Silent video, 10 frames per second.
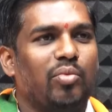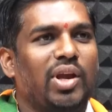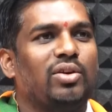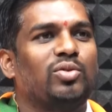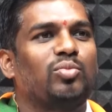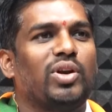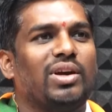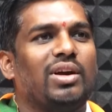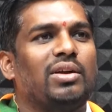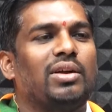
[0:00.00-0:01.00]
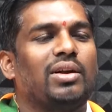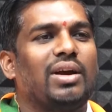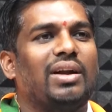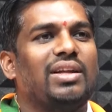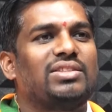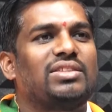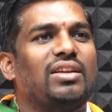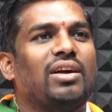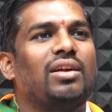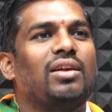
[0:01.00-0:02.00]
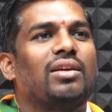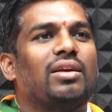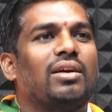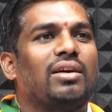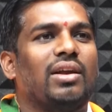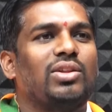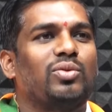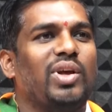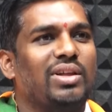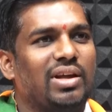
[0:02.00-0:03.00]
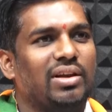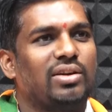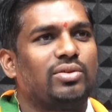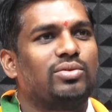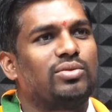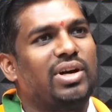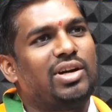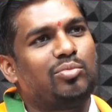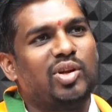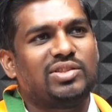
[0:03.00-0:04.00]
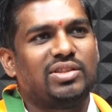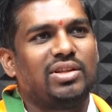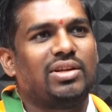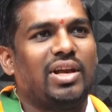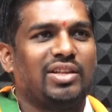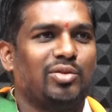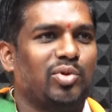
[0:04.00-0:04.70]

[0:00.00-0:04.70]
మీకు మొన్న కట్టించిన రైతు వేదికలకు కూడా డబ్బులు ఇచ్చింది కేంద్ర